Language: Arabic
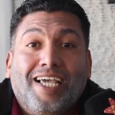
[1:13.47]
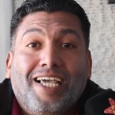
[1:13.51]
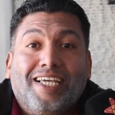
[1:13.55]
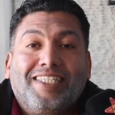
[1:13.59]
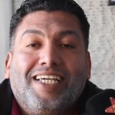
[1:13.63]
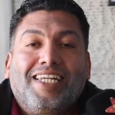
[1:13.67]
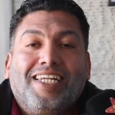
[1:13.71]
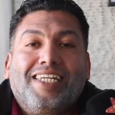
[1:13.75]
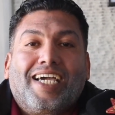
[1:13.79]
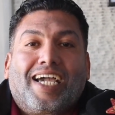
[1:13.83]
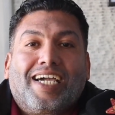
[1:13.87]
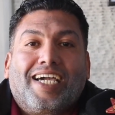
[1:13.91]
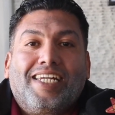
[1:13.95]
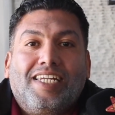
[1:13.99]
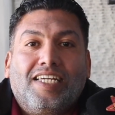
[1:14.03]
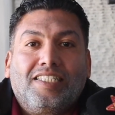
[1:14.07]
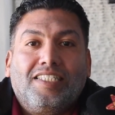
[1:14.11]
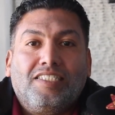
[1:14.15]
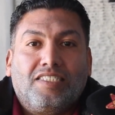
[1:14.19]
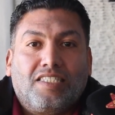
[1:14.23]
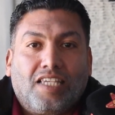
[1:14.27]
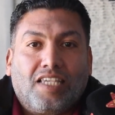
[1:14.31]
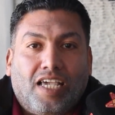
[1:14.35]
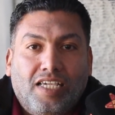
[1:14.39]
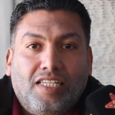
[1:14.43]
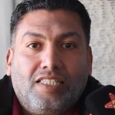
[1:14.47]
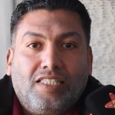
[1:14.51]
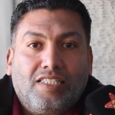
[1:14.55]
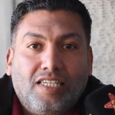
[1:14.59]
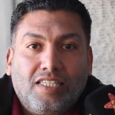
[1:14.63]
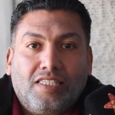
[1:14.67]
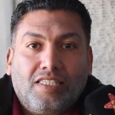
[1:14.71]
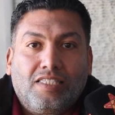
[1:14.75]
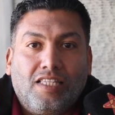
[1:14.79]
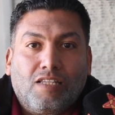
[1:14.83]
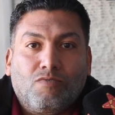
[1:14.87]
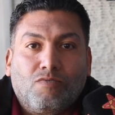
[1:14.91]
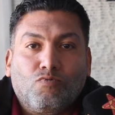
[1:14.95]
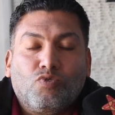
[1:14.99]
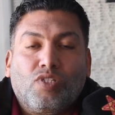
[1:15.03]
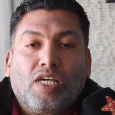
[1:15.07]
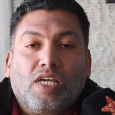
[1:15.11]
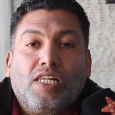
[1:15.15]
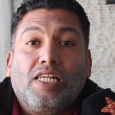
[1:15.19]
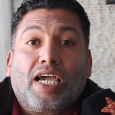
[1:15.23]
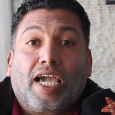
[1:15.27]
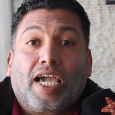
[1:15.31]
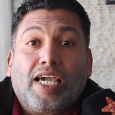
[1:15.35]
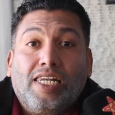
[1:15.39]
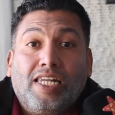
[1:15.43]
ده اللي خلاني سعيد جدا وده
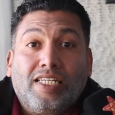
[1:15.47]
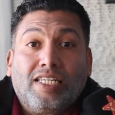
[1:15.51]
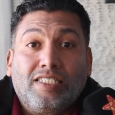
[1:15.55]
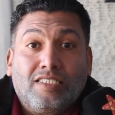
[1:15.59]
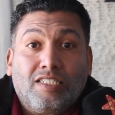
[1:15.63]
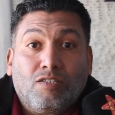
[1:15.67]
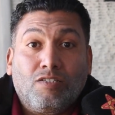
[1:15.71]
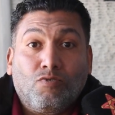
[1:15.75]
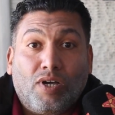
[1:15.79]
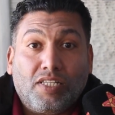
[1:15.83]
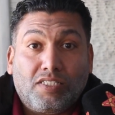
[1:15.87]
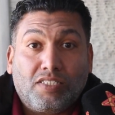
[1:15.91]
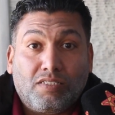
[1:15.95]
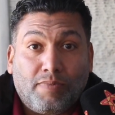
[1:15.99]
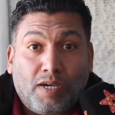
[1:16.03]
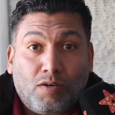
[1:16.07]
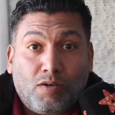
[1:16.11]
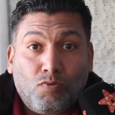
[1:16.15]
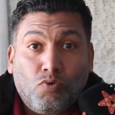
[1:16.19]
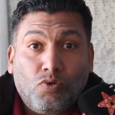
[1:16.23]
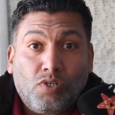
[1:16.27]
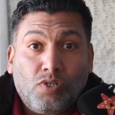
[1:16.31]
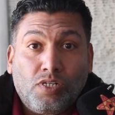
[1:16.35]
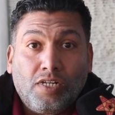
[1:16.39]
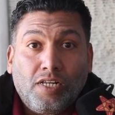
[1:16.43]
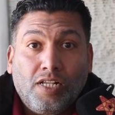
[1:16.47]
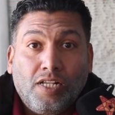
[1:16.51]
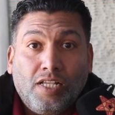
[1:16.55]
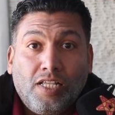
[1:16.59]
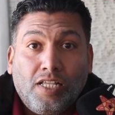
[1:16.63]
اللي خلاني دلوقتي بقول